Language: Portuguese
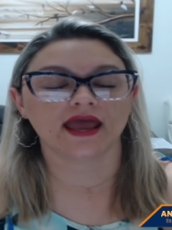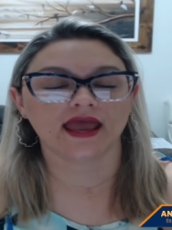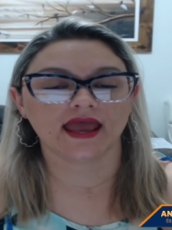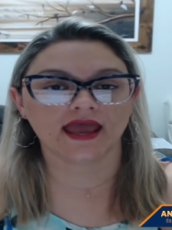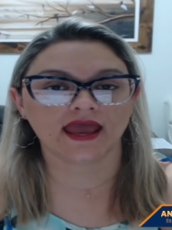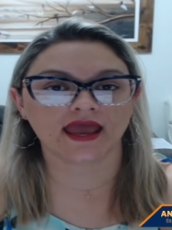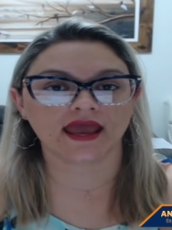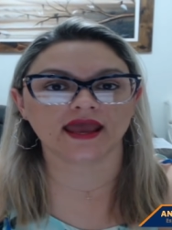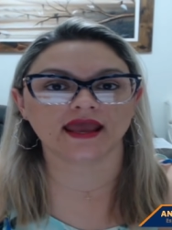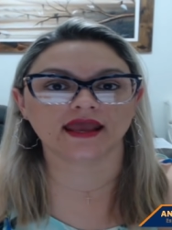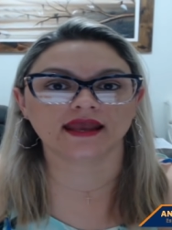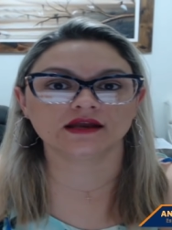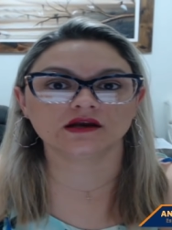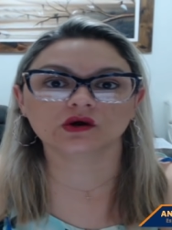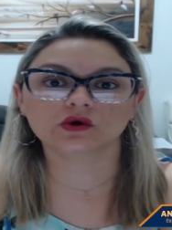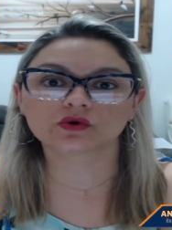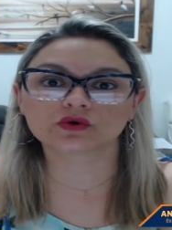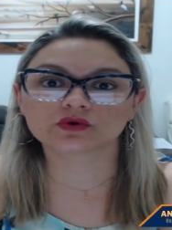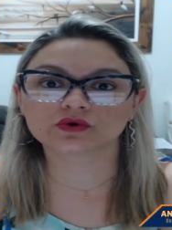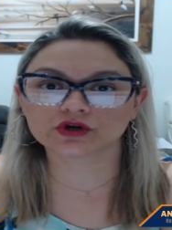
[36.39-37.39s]
é em
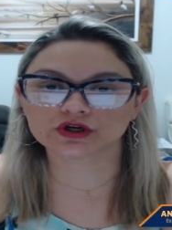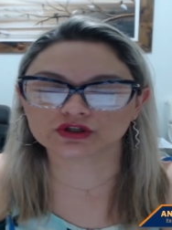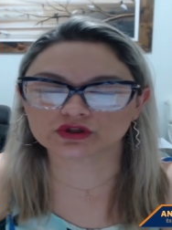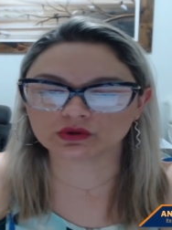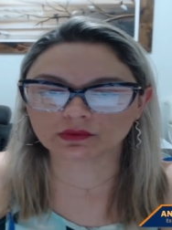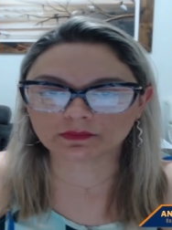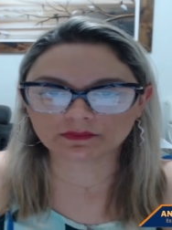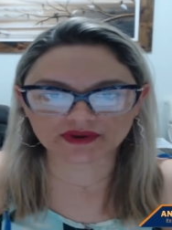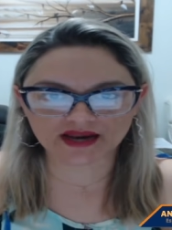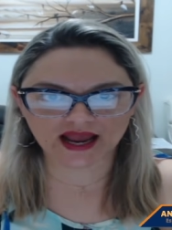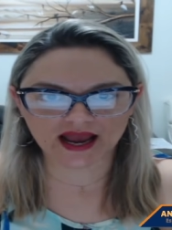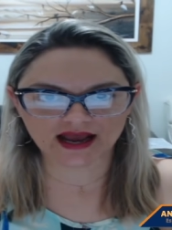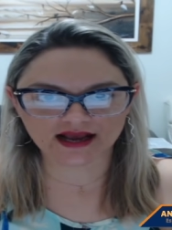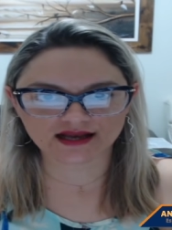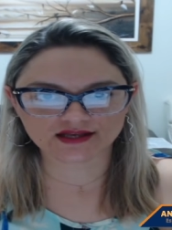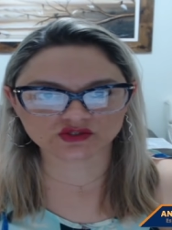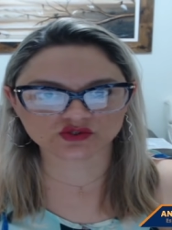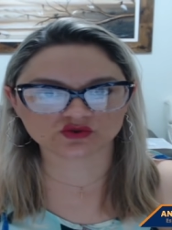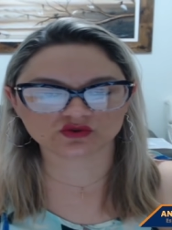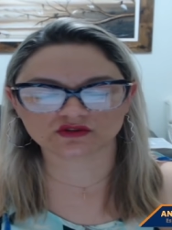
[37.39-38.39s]
curto
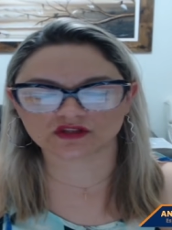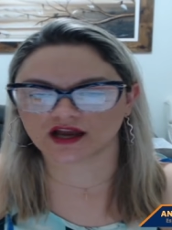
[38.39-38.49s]
prazo,